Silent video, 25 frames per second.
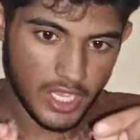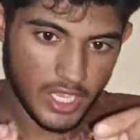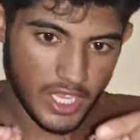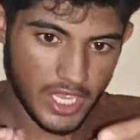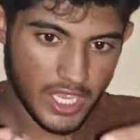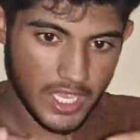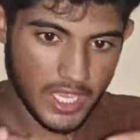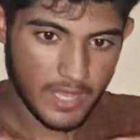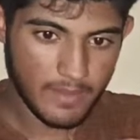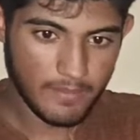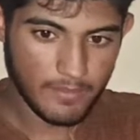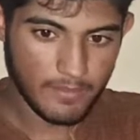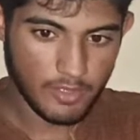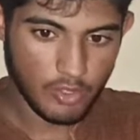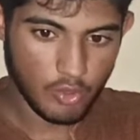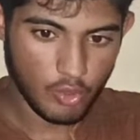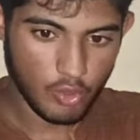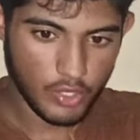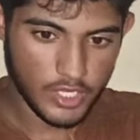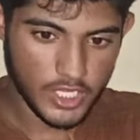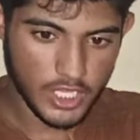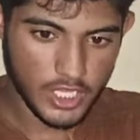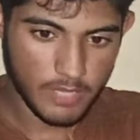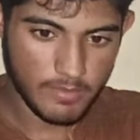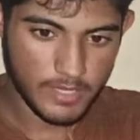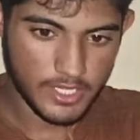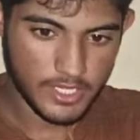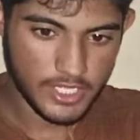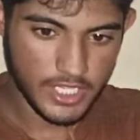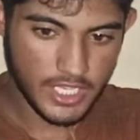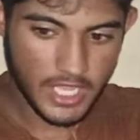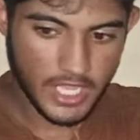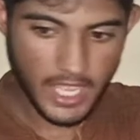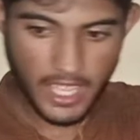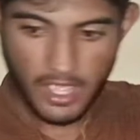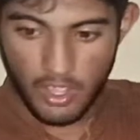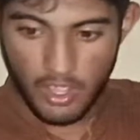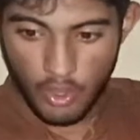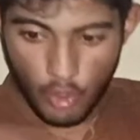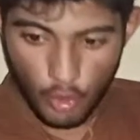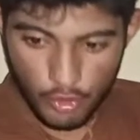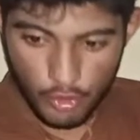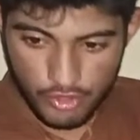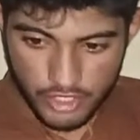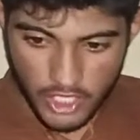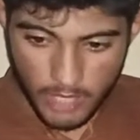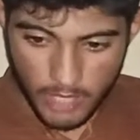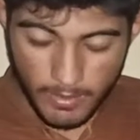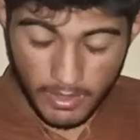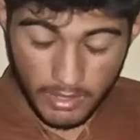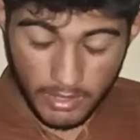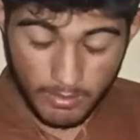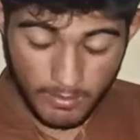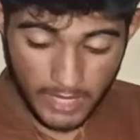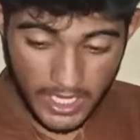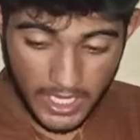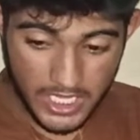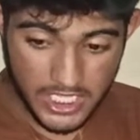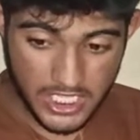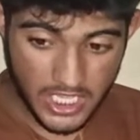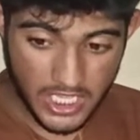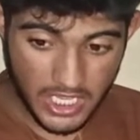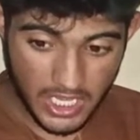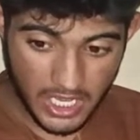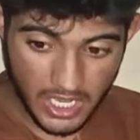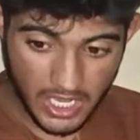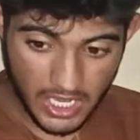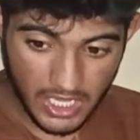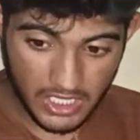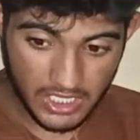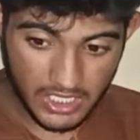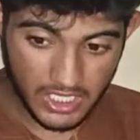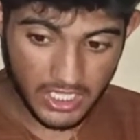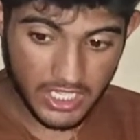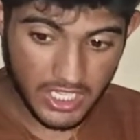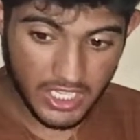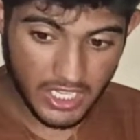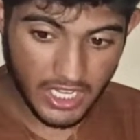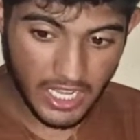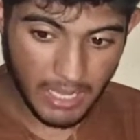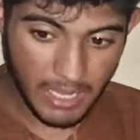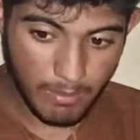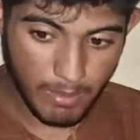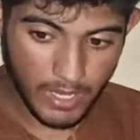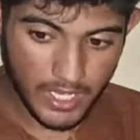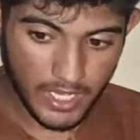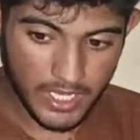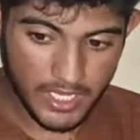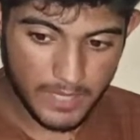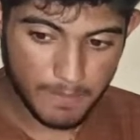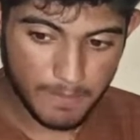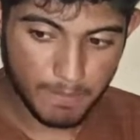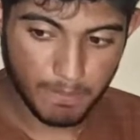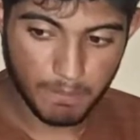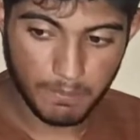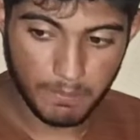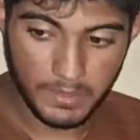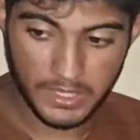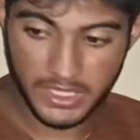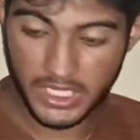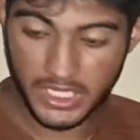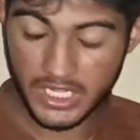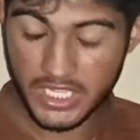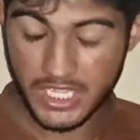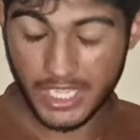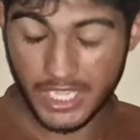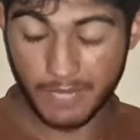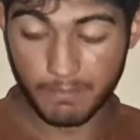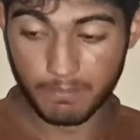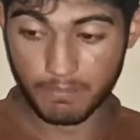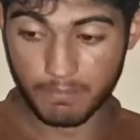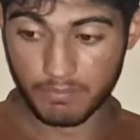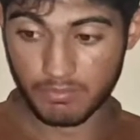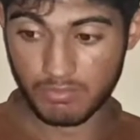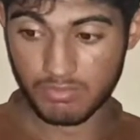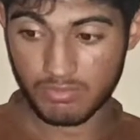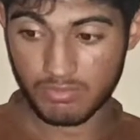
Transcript: ये और ये भी ठीक है और उसके बाद गाइज कट नहीं रहा भाई पता नहीं यार